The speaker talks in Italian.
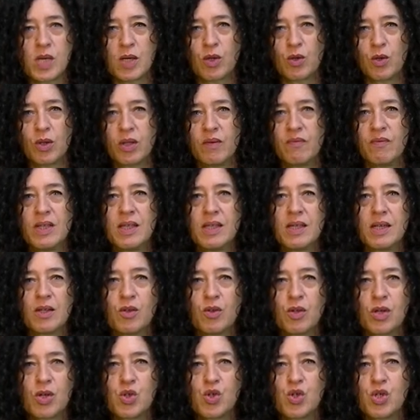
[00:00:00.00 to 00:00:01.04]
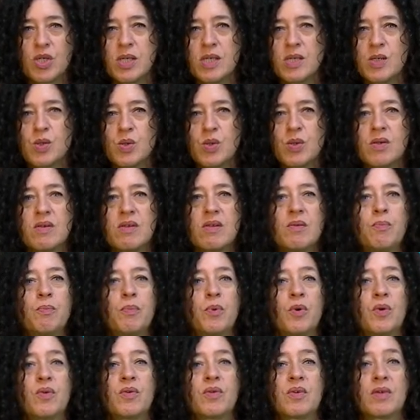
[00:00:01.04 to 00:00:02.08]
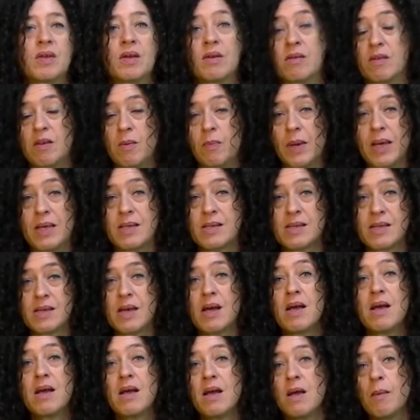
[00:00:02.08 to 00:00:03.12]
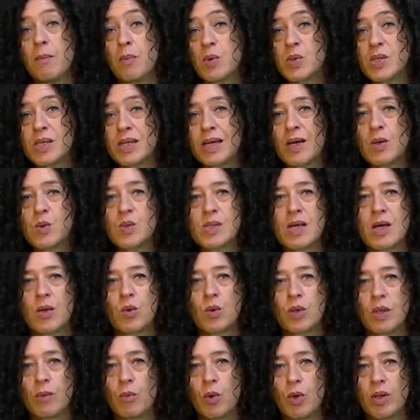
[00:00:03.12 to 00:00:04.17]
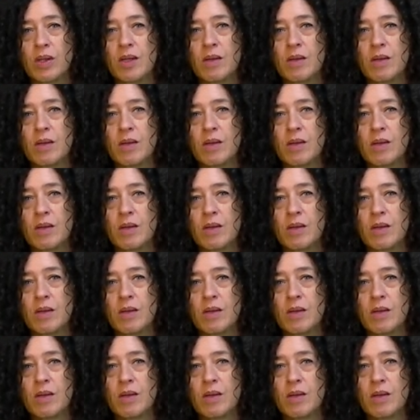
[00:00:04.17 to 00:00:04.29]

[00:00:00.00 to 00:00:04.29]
con il ventilatore acceso si, possa, si pensa possa causare una morte